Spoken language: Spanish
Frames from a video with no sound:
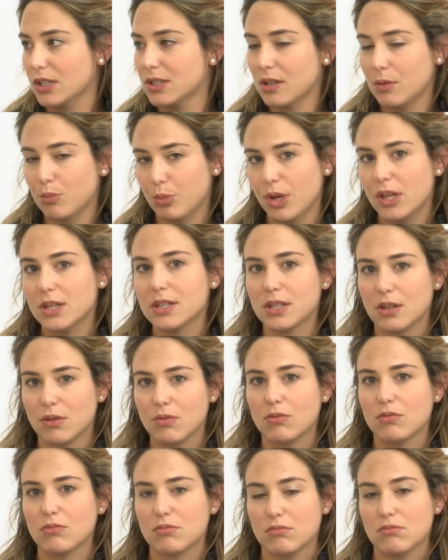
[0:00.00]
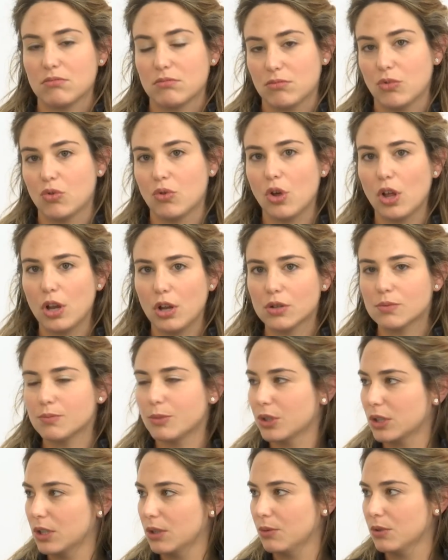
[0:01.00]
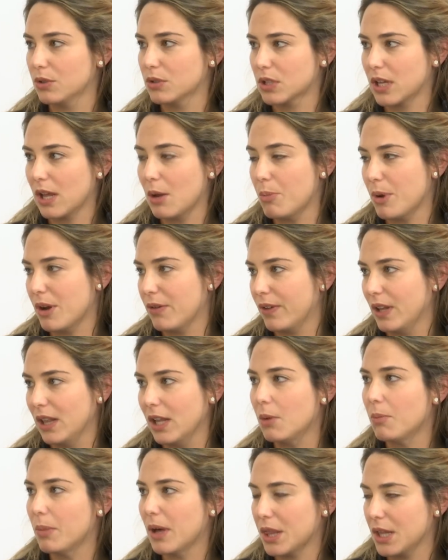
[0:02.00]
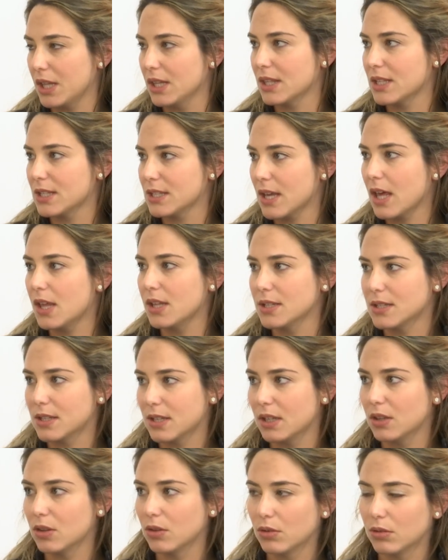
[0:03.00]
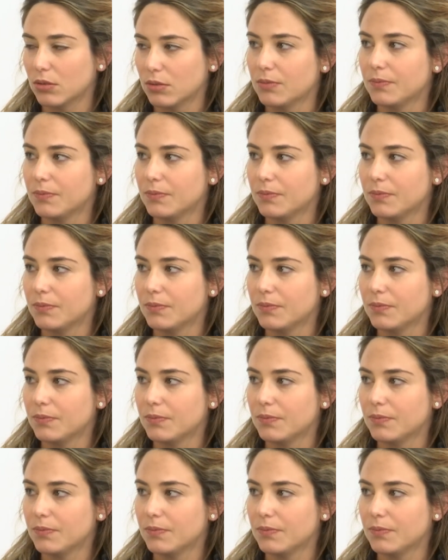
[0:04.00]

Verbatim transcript: que ese puede ser uno de los motivos que el perfil del paciente sea distinto.